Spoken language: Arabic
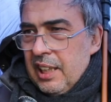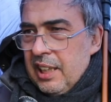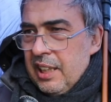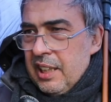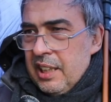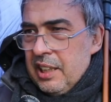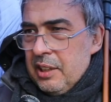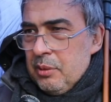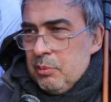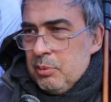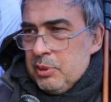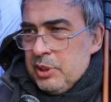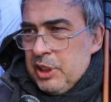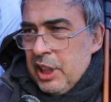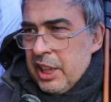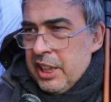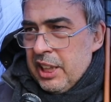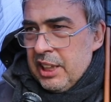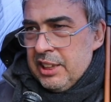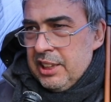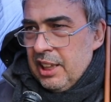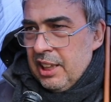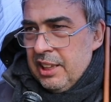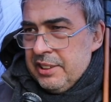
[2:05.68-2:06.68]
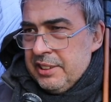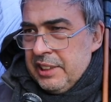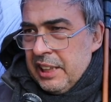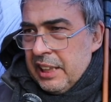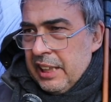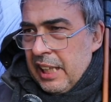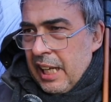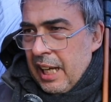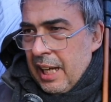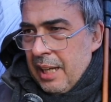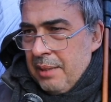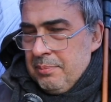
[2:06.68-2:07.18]
لغرض مجرد
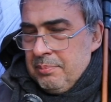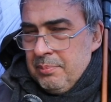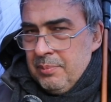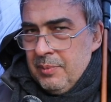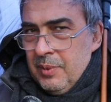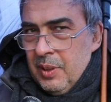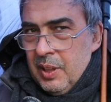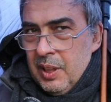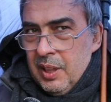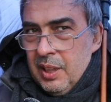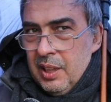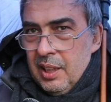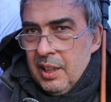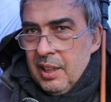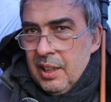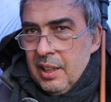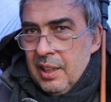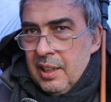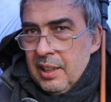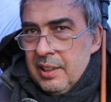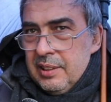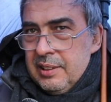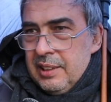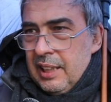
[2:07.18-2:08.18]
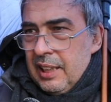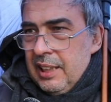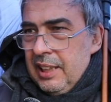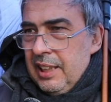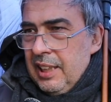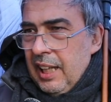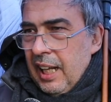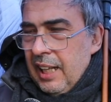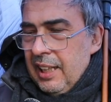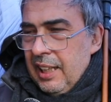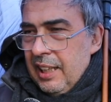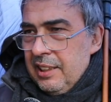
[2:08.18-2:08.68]
الانتقام
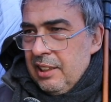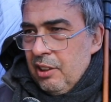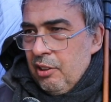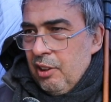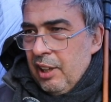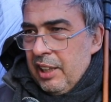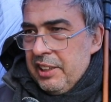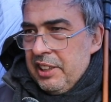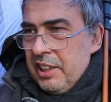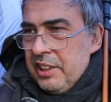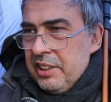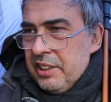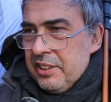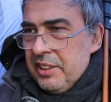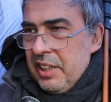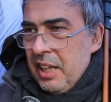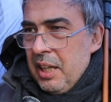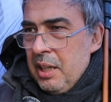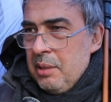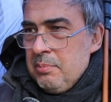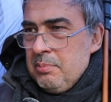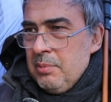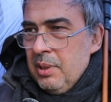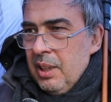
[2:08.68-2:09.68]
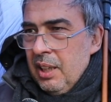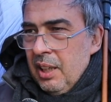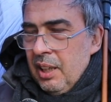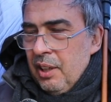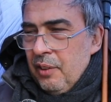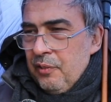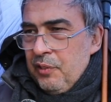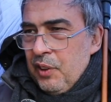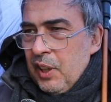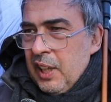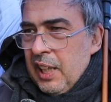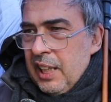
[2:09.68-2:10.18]
دليل على أنه هذا النظام
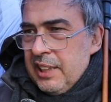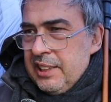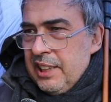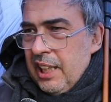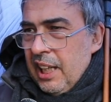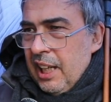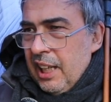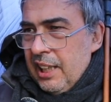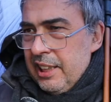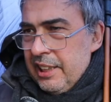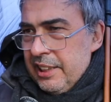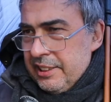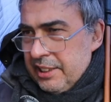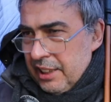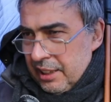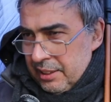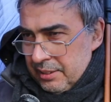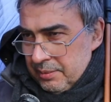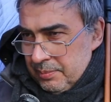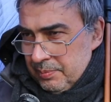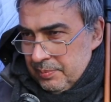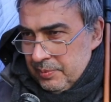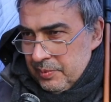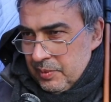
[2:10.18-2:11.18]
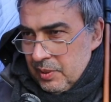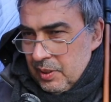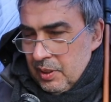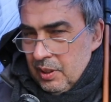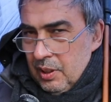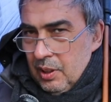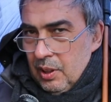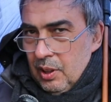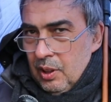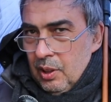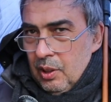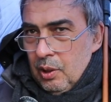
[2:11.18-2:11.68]
فقد أهليته
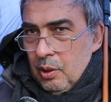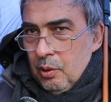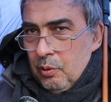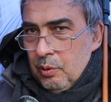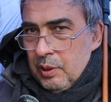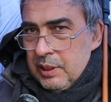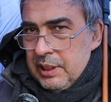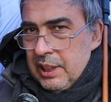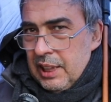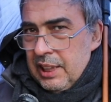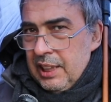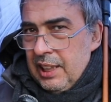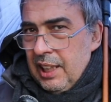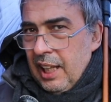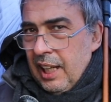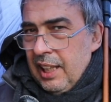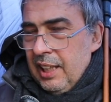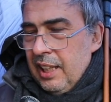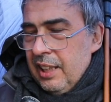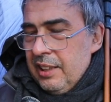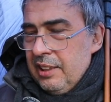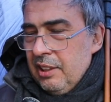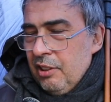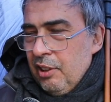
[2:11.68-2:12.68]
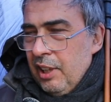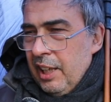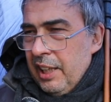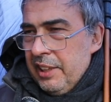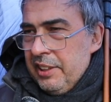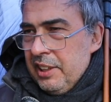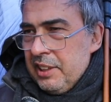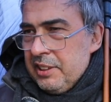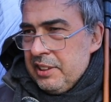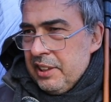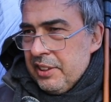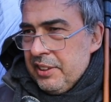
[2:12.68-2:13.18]
ودليل على أنه
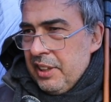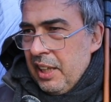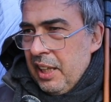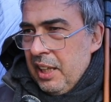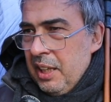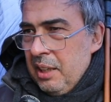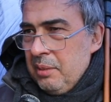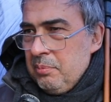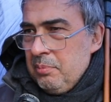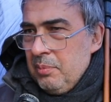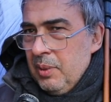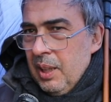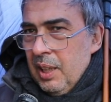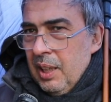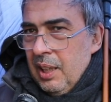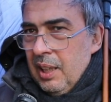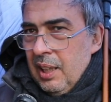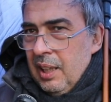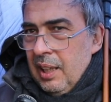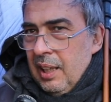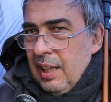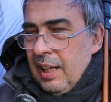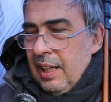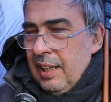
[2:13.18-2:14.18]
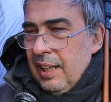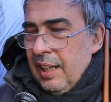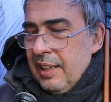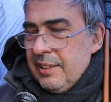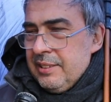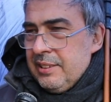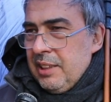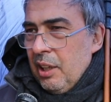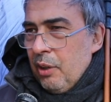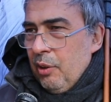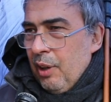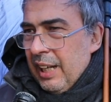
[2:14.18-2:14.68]
هذا النظام
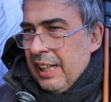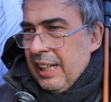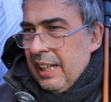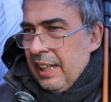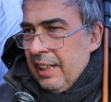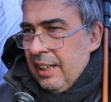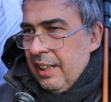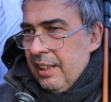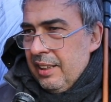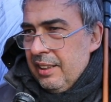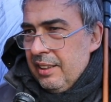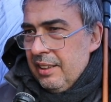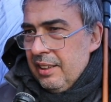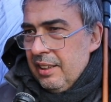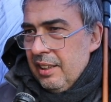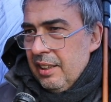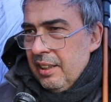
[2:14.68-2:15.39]
الآن توغل